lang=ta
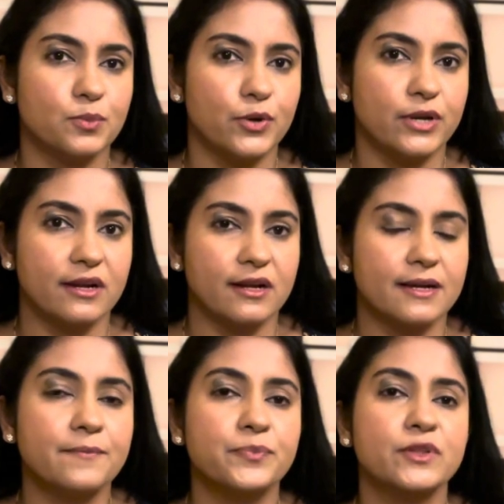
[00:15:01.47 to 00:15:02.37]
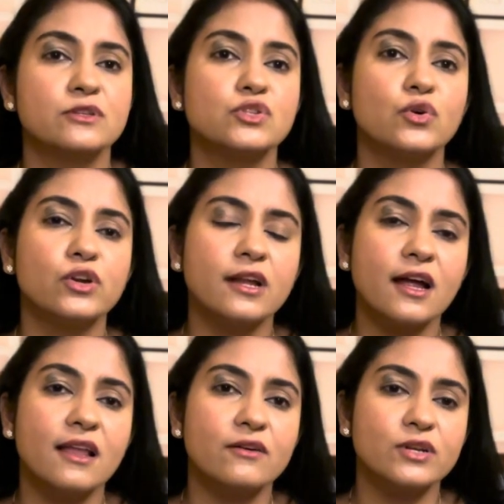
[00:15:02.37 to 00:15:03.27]
போயிடுறாங்க ஸோ ஒரு
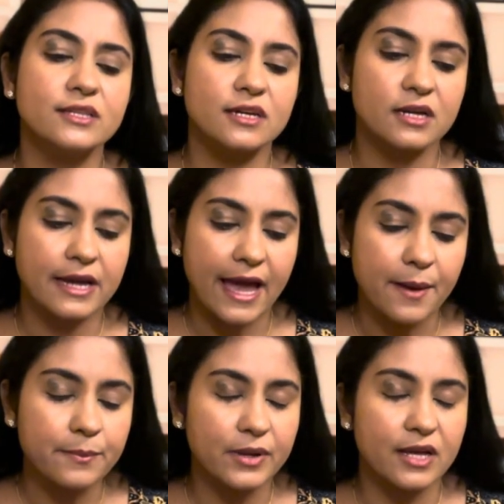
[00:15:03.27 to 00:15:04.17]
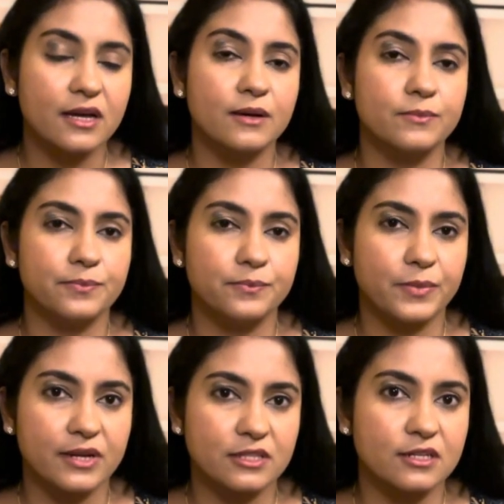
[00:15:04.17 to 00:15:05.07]
நாள் அவர் அந்த கேம்பில்
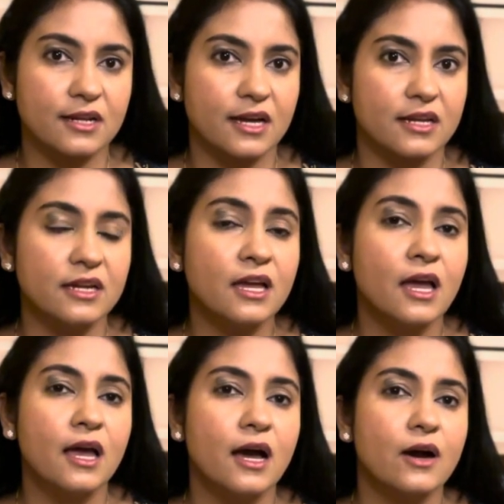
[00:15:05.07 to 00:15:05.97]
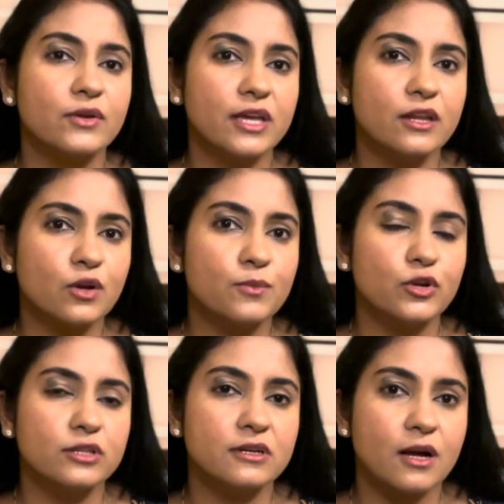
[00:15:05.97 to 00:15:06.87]
படுத்துட்டு இருக்காரு அவர் இருக்கும்
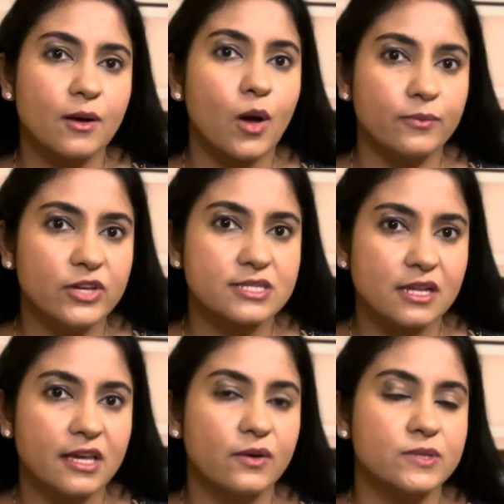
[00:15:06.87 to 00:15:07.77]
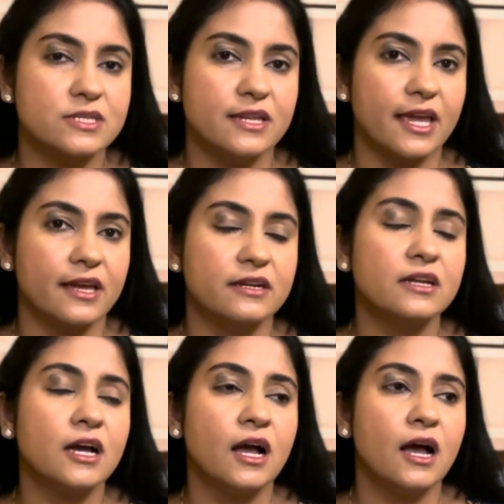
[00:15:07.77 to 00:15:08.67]
பொழுது ஆப்வியஸ்லி ஹி வாஸ் நேக்கட்
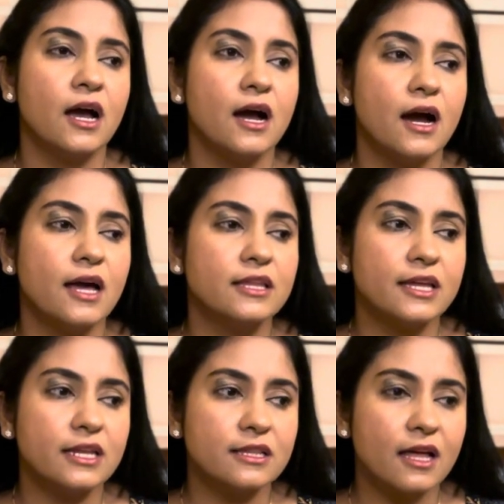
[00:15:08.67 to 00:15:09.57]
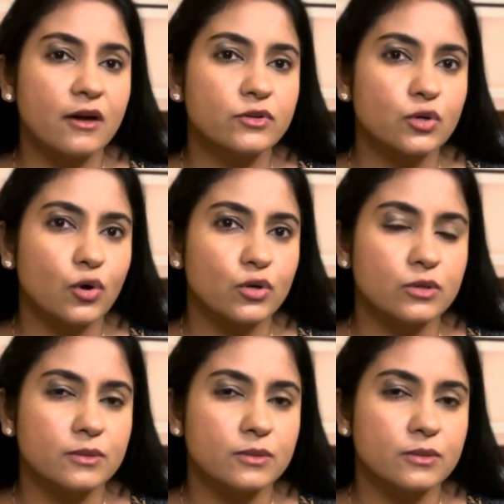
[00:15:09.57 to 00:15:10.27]
அந்த நேரத்தில் அவருக்கு ஒரு